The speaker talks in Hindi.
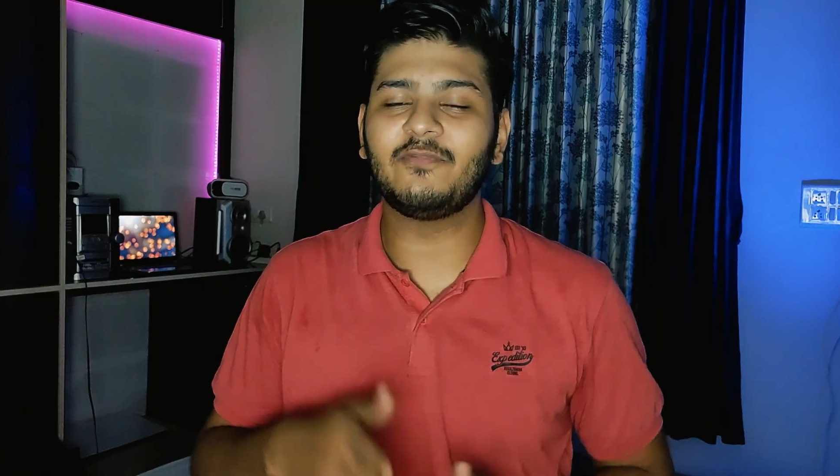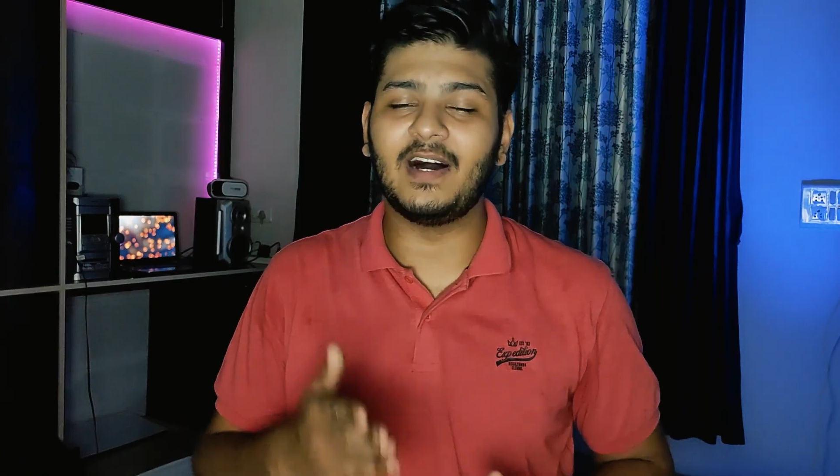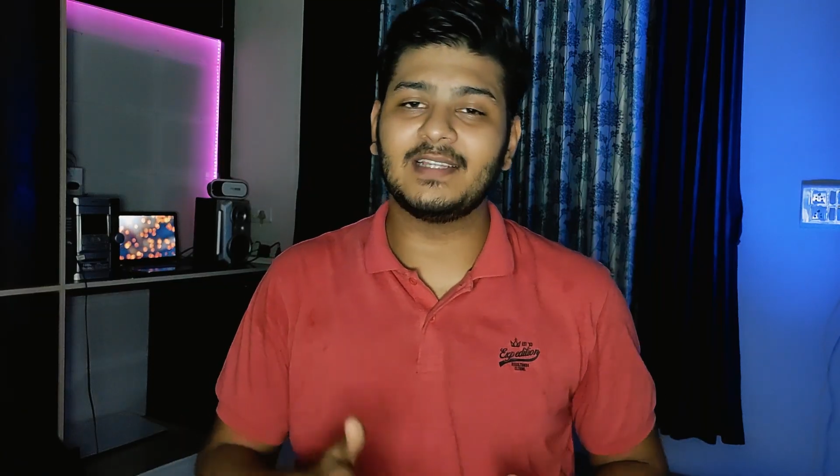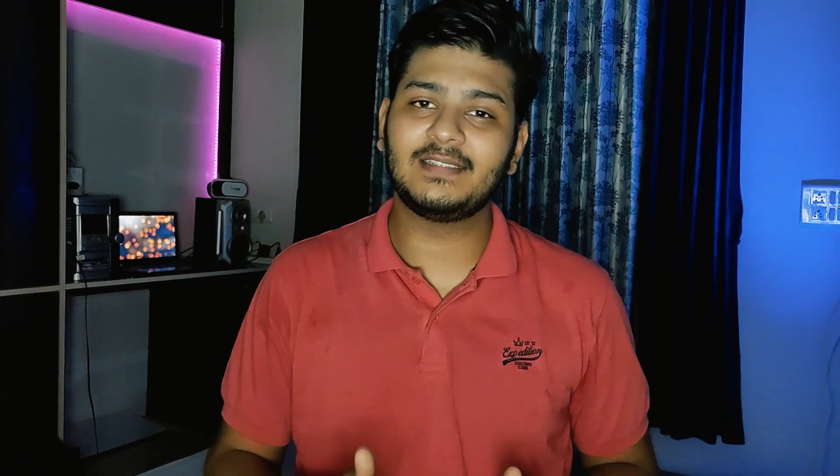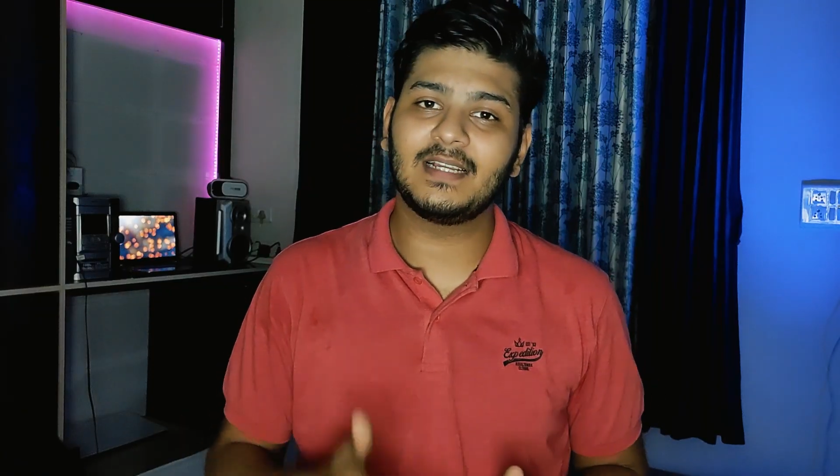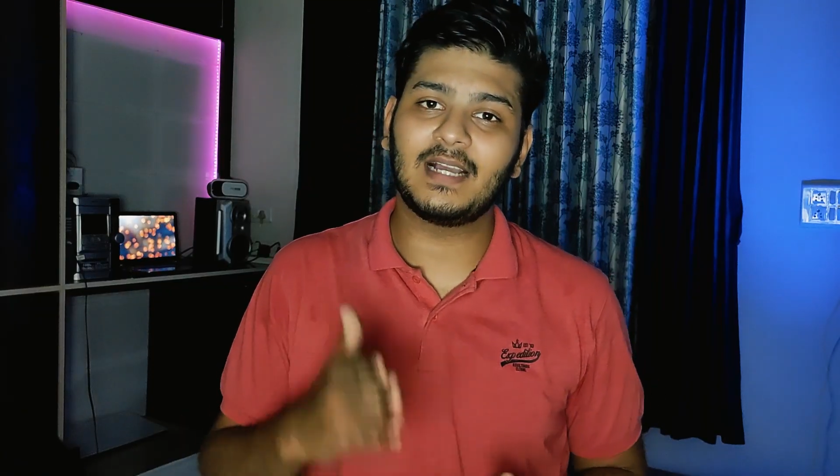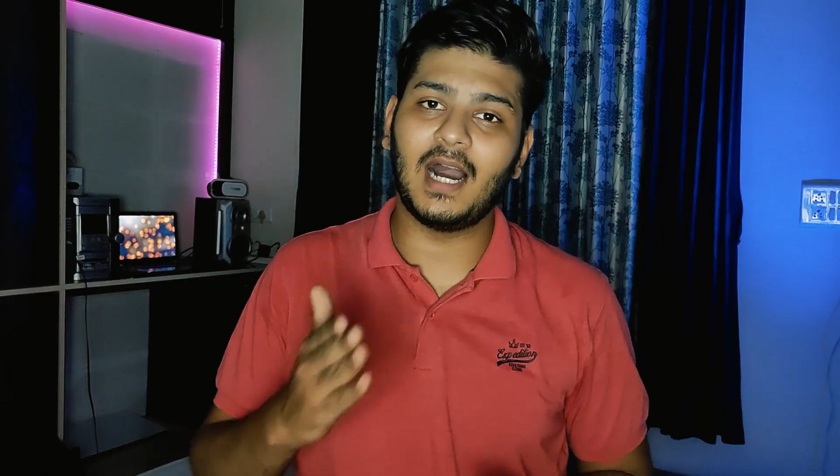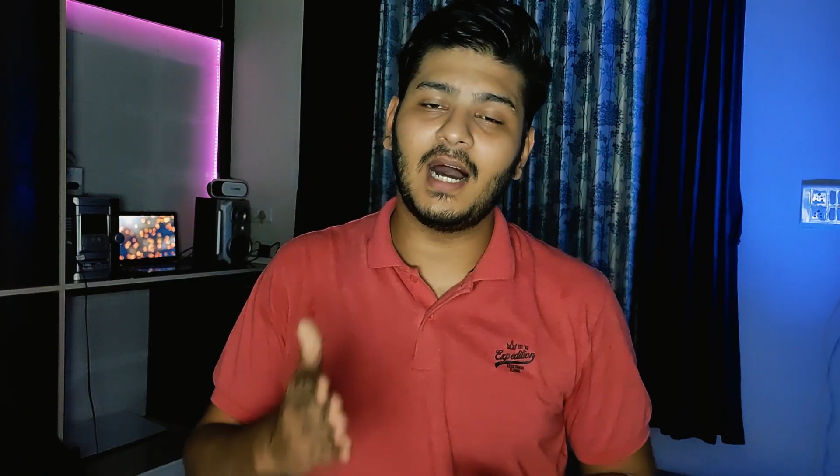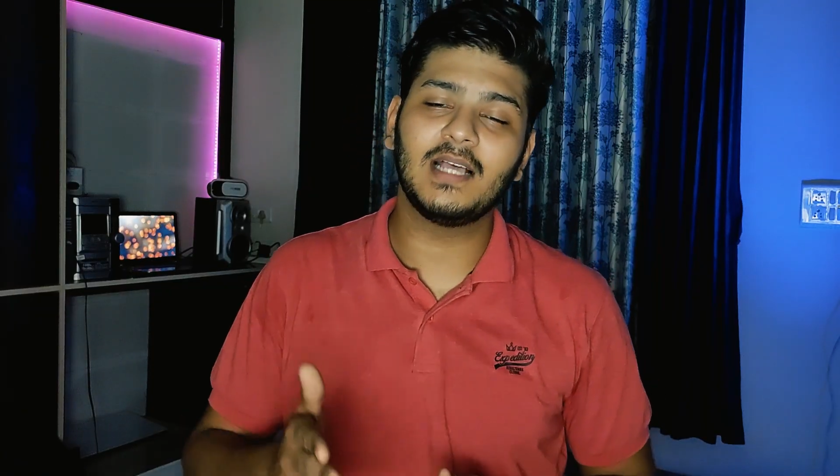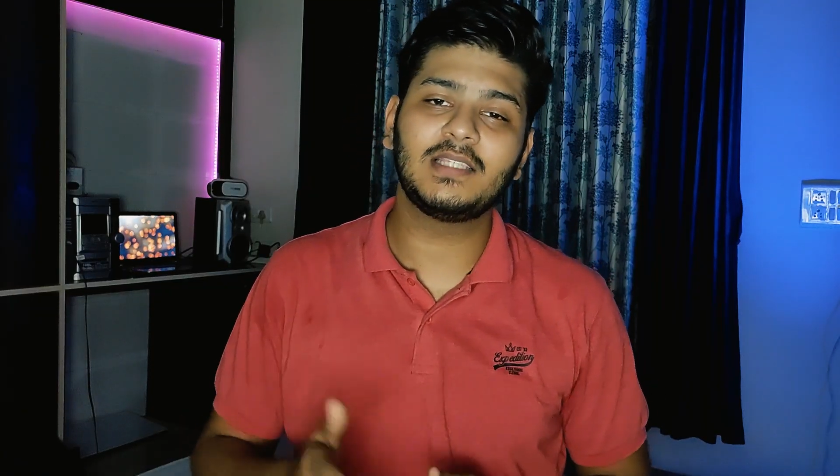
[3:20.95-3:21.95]
फास्टैग
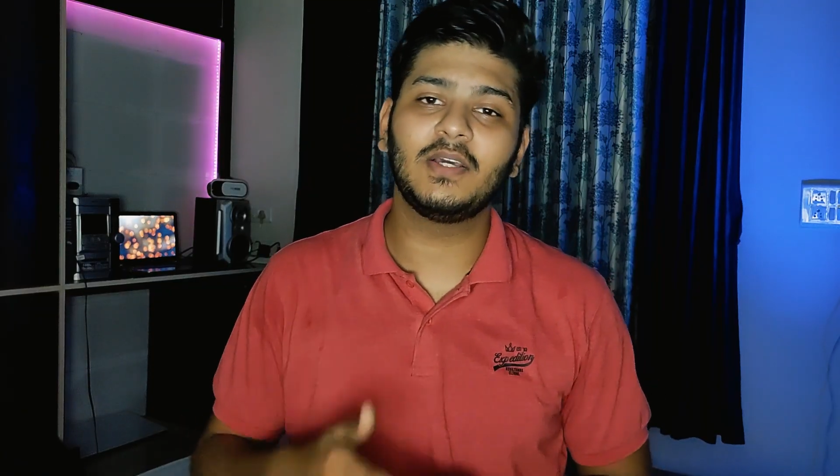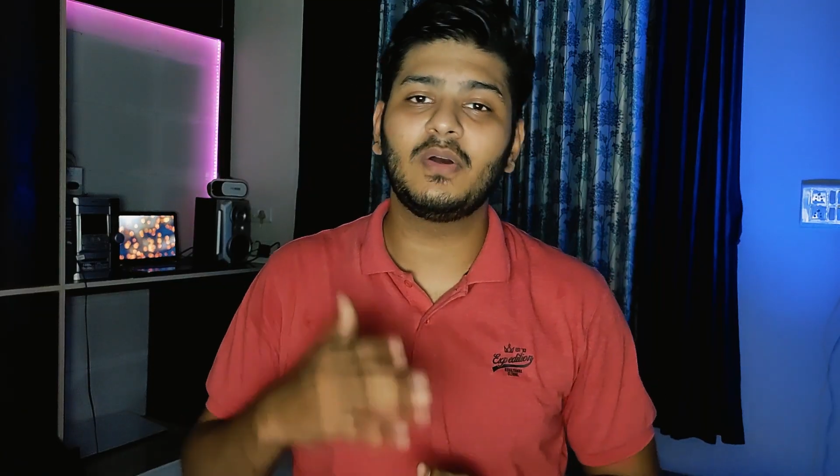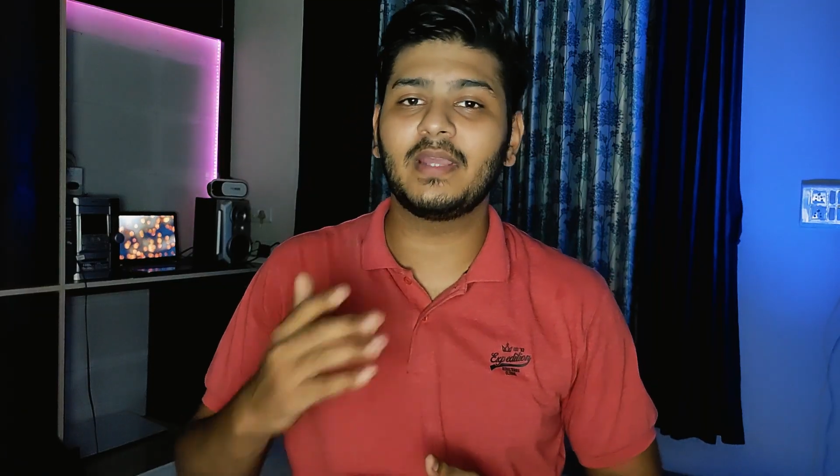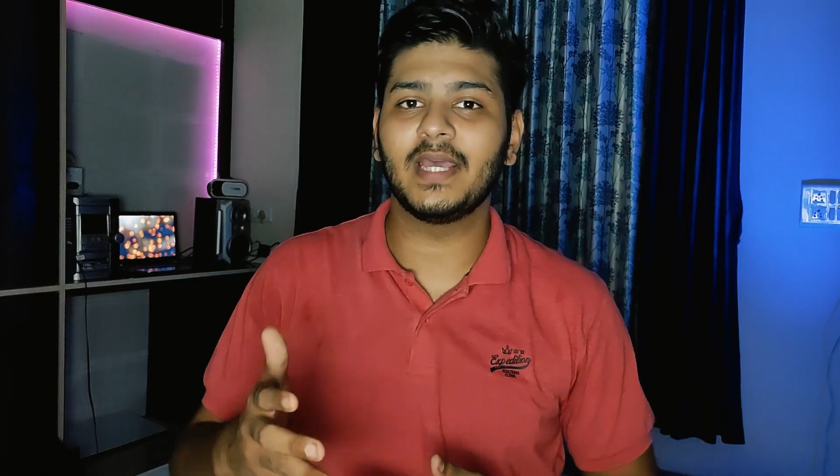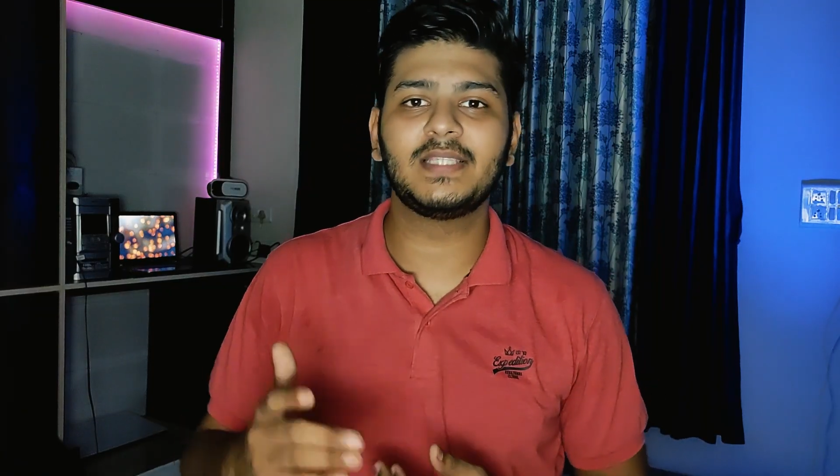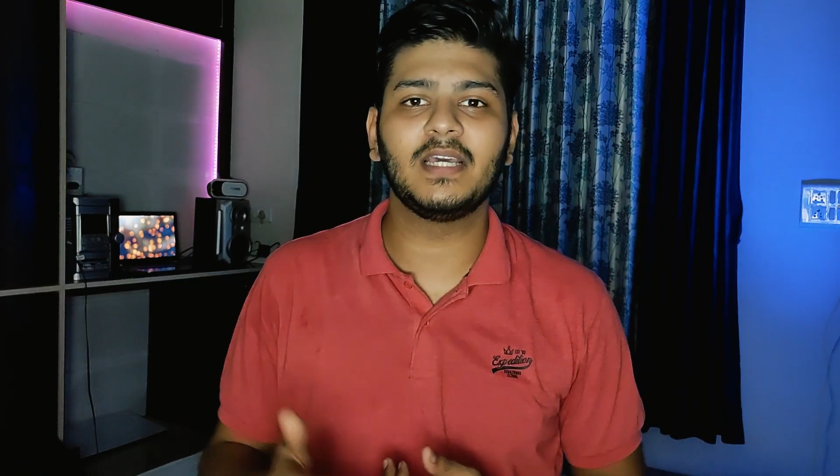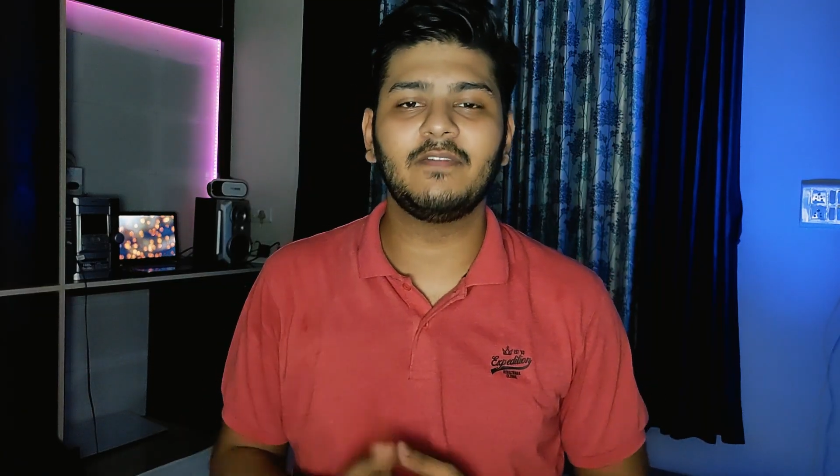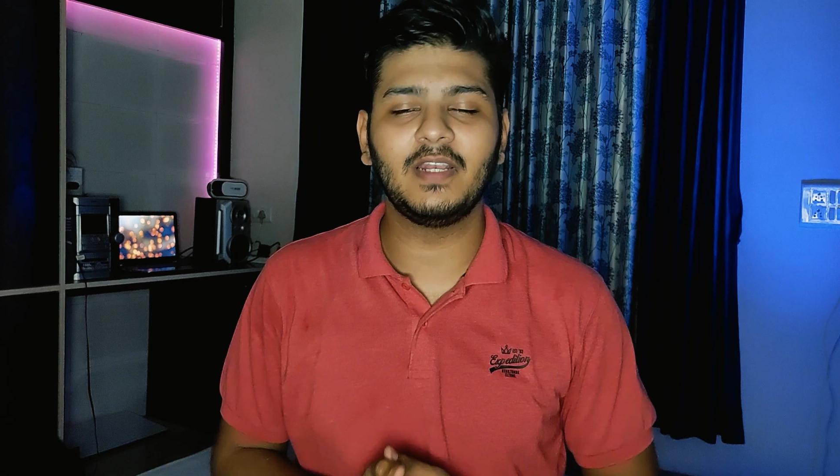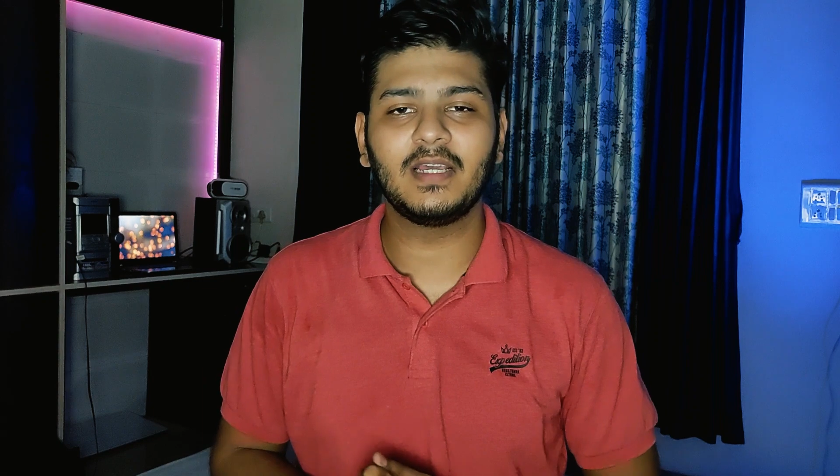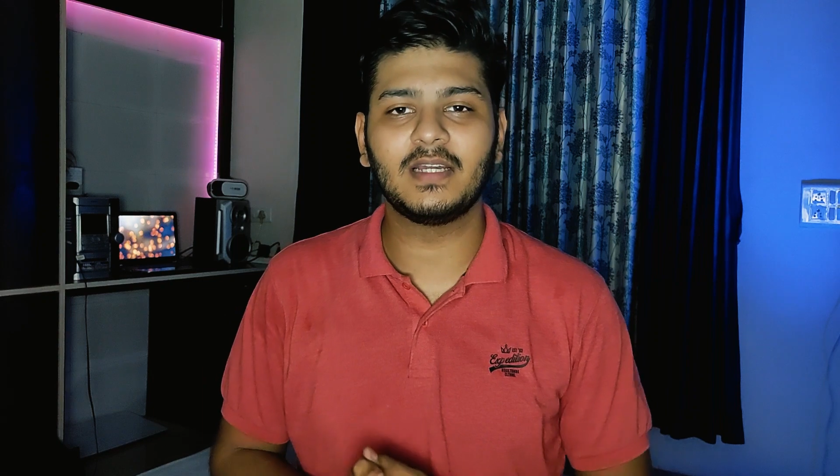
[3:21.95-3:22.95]
कहाँ से और कैसे
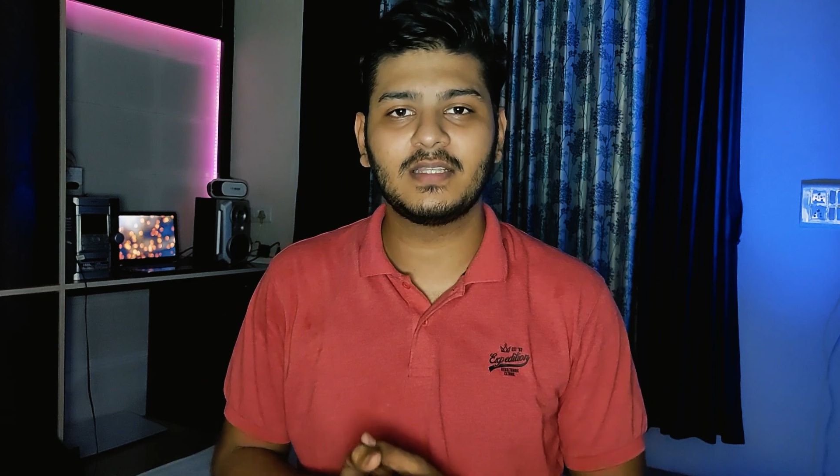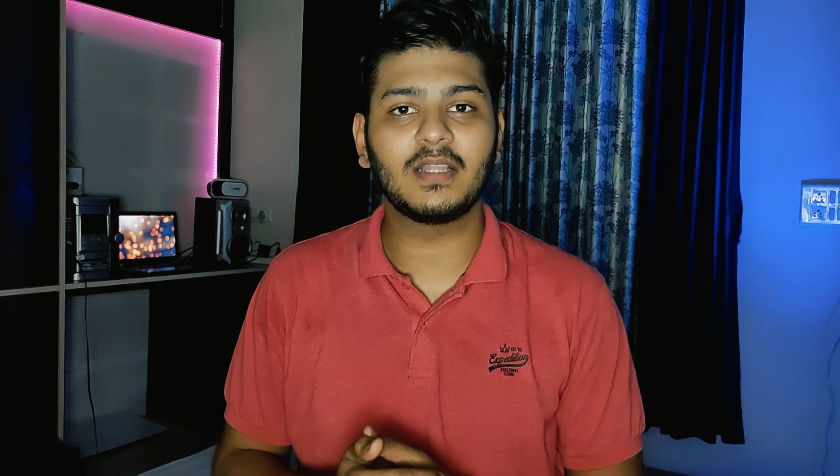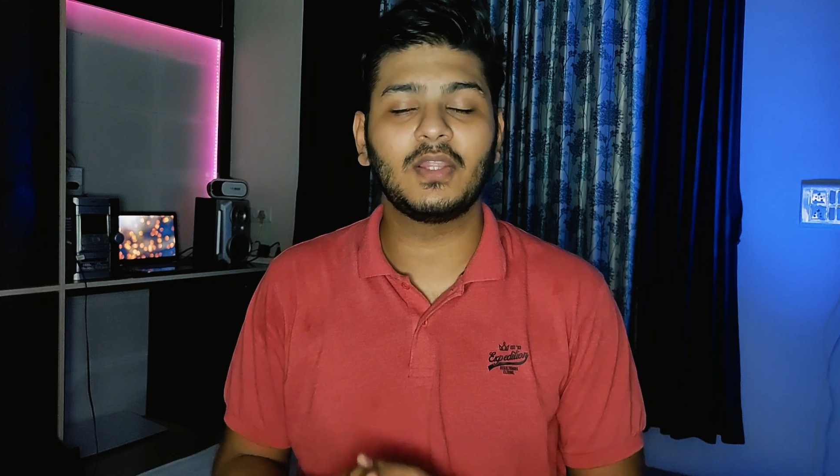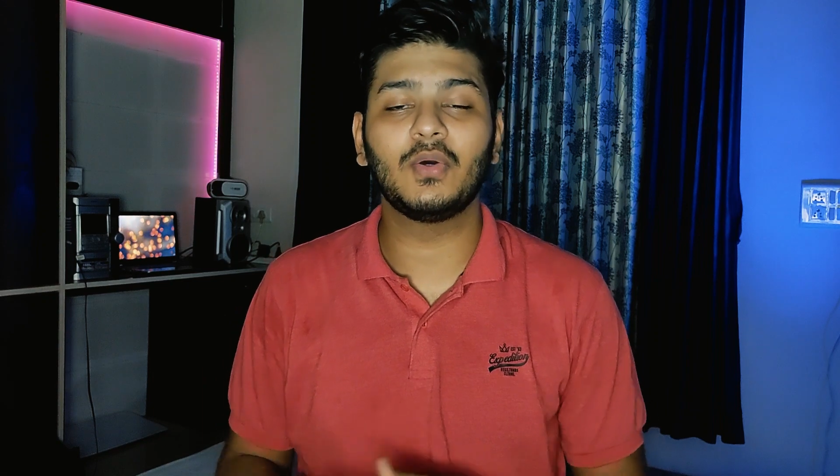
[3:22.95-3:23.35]
अवेल कर सकते